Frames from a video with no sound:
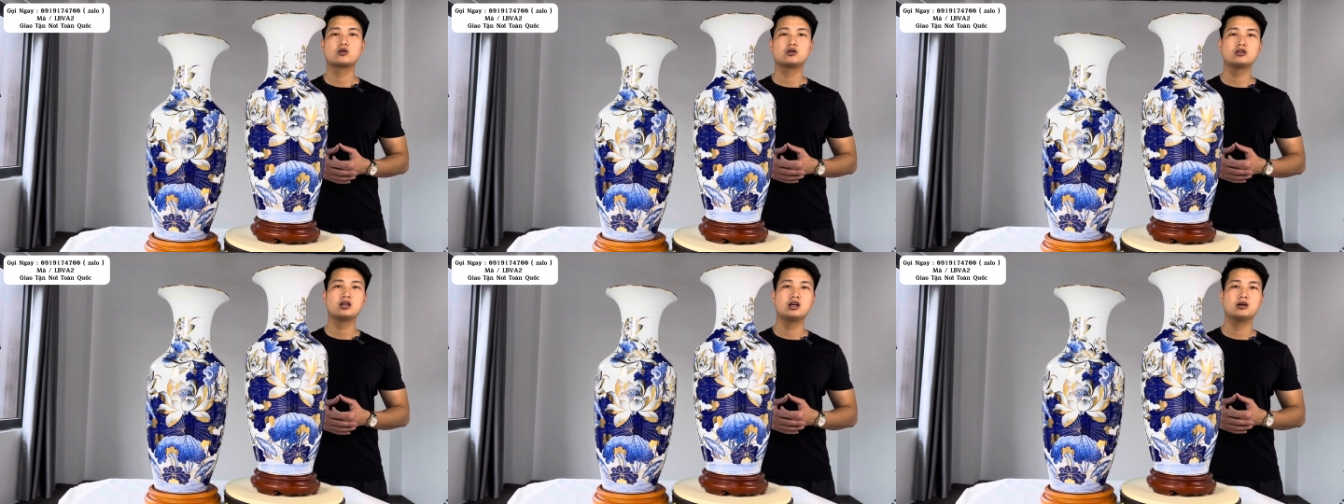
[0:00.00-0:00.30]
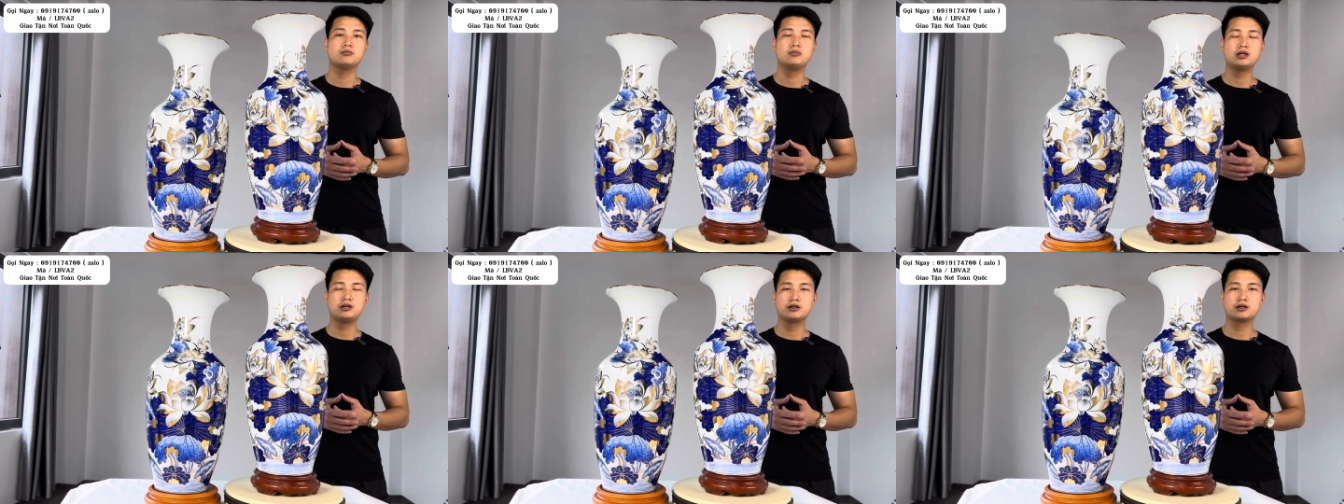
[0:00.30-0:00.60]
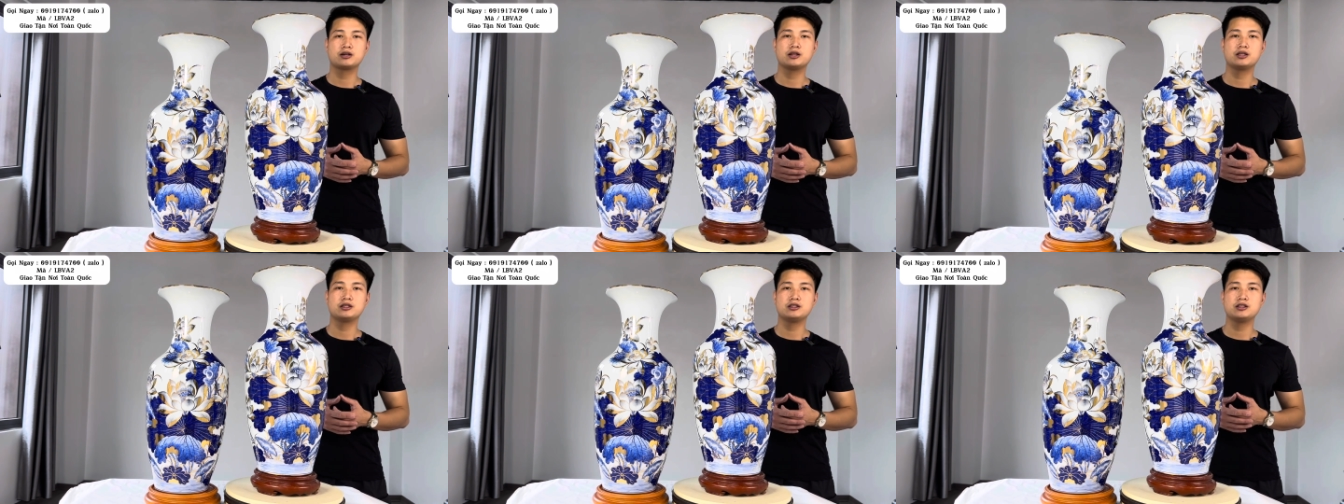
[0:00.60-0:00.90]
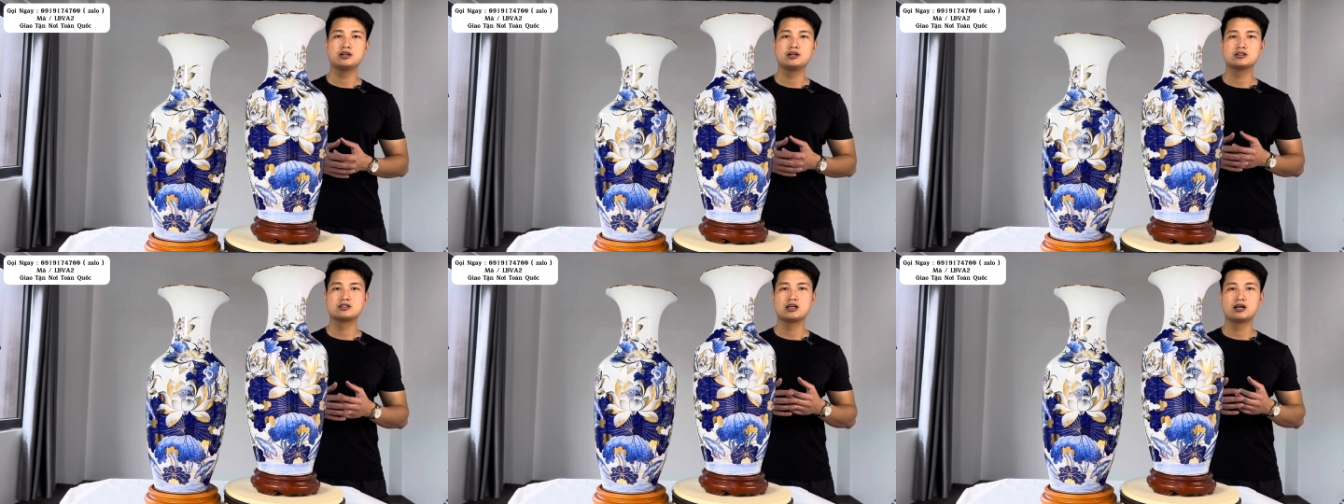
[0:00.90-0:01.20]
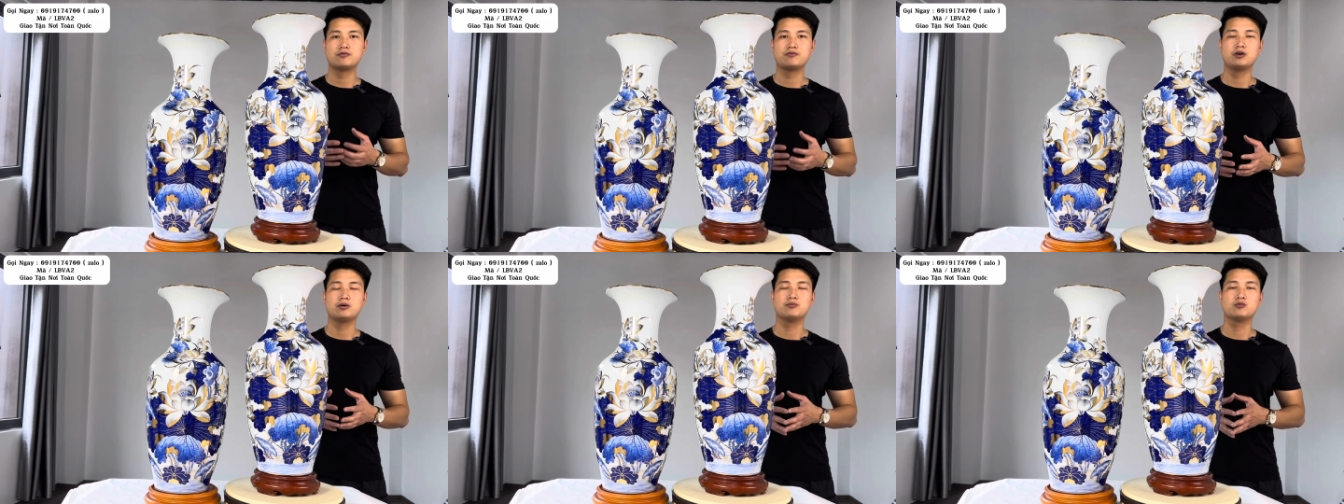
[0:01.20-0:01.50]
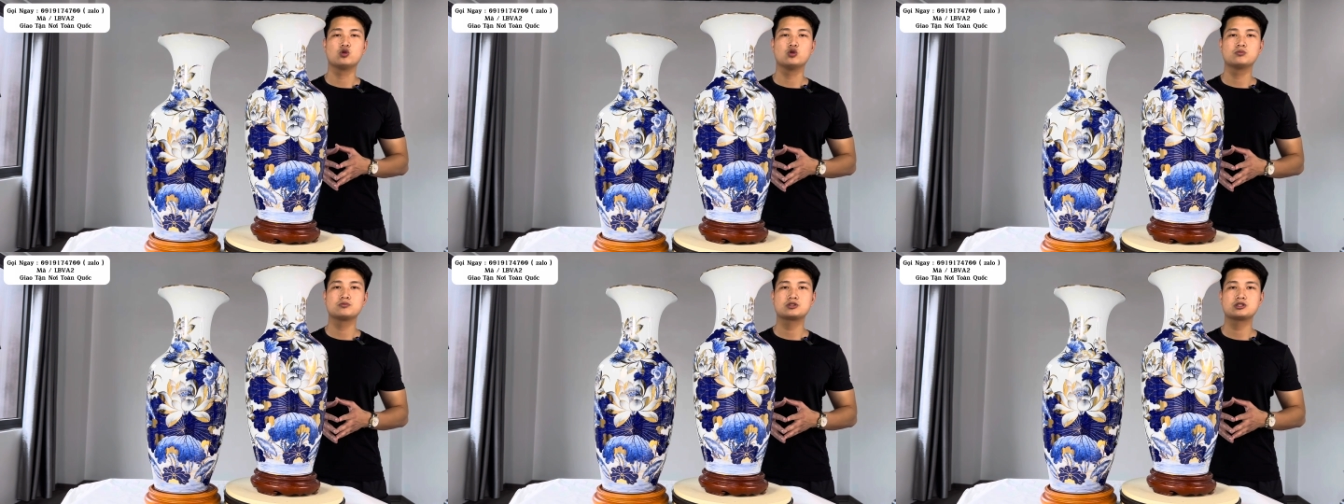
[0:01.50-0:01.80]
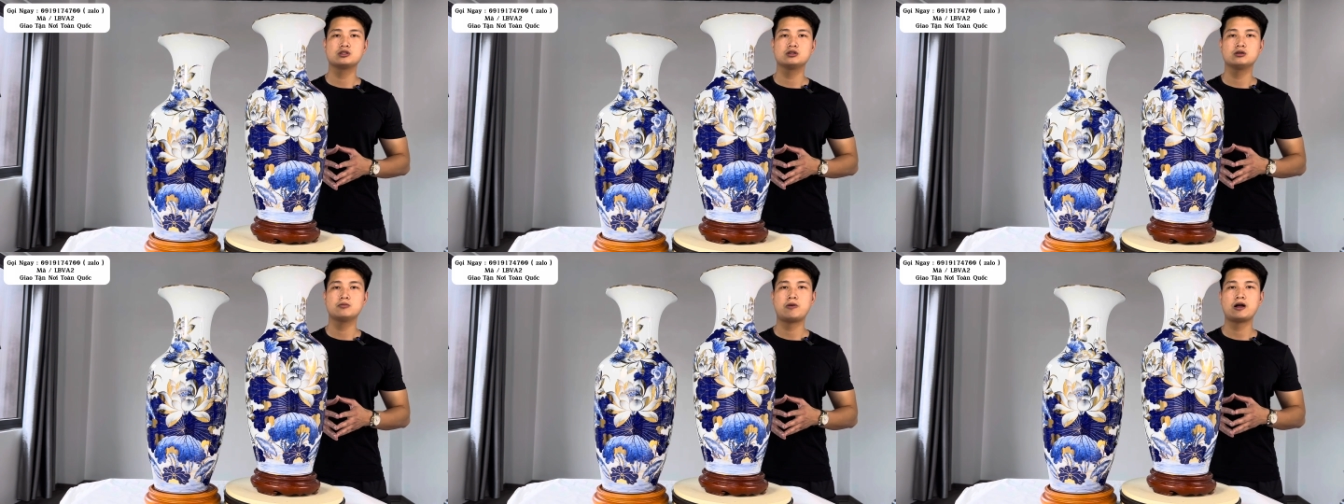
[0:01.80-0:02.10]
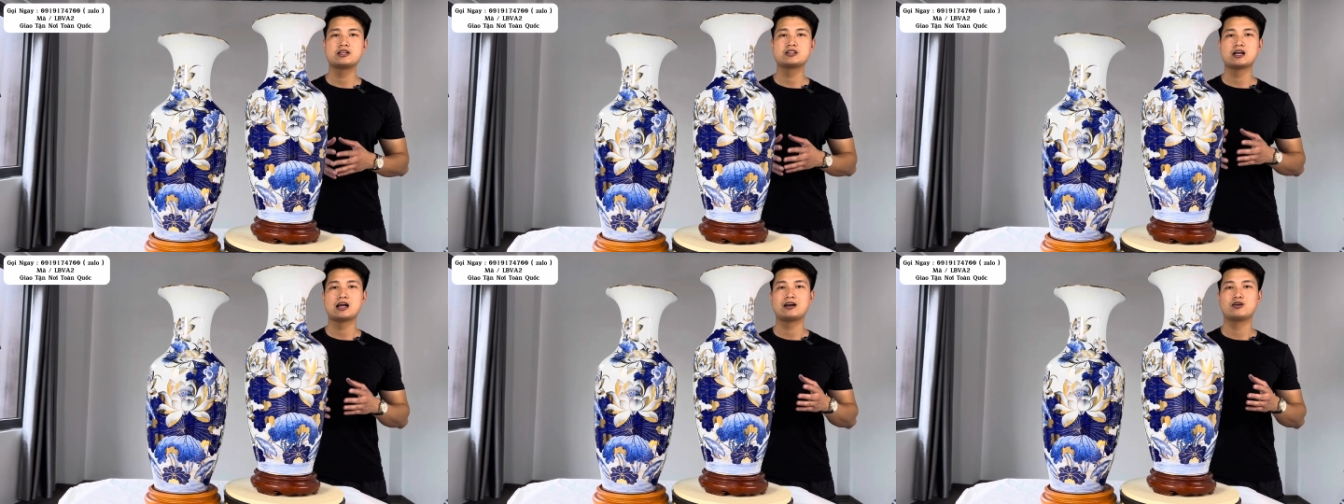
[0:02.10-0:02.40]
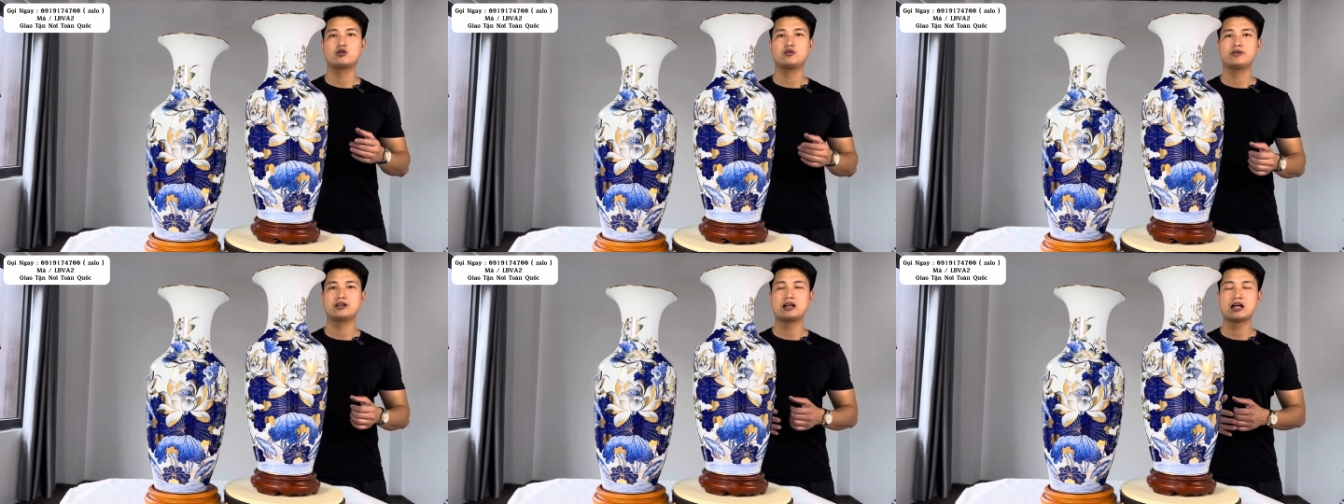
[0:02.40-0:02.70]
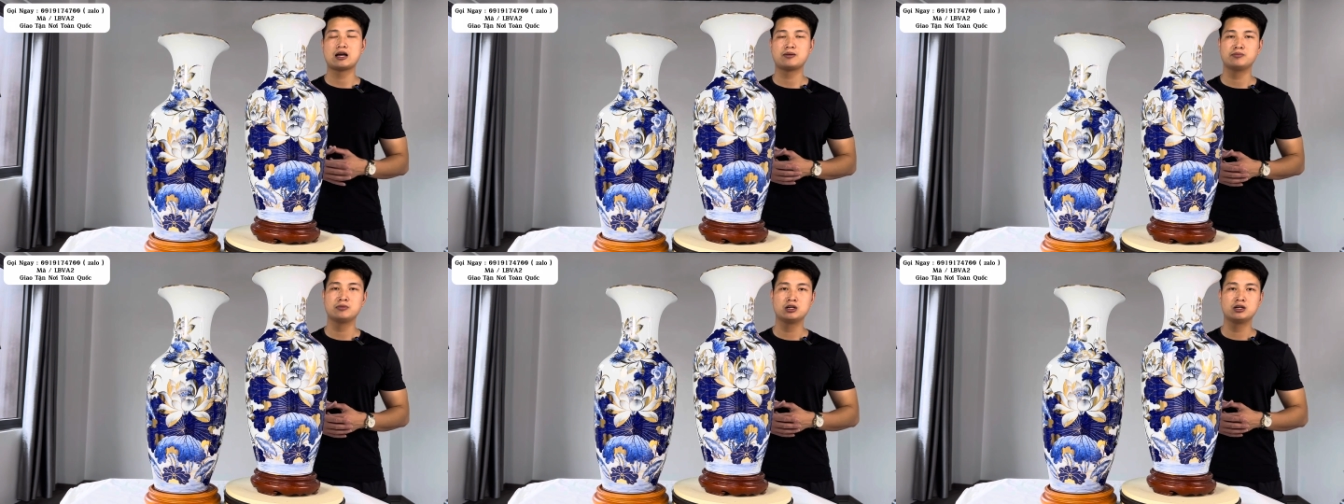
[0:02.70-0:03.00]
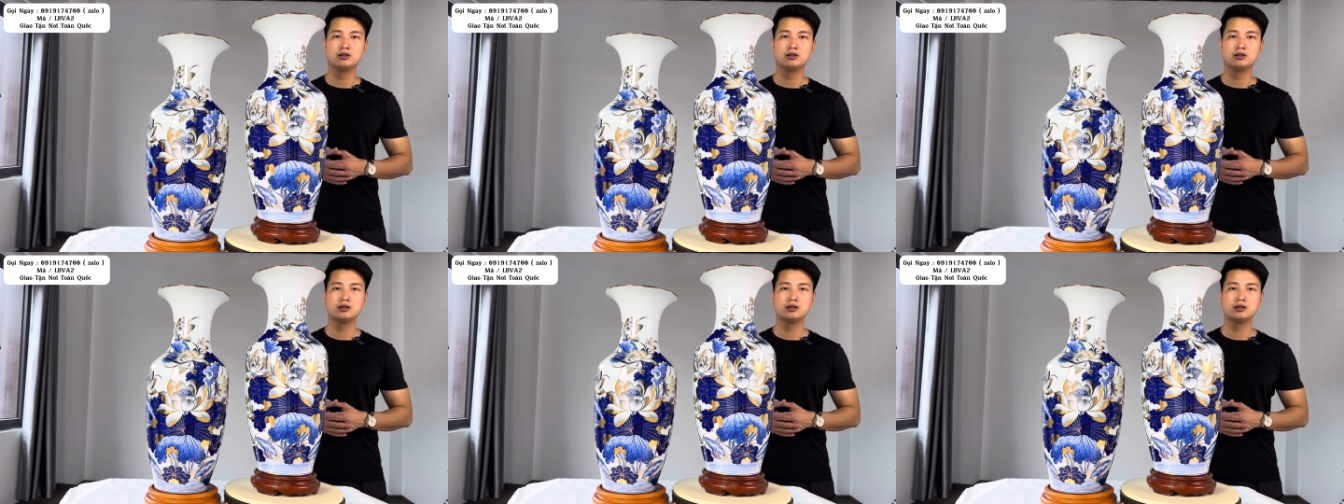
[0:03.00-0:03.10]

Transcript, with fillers: có thể biết được đến những cái sản phẩm gốm sứ bát tràng của Việt Nam.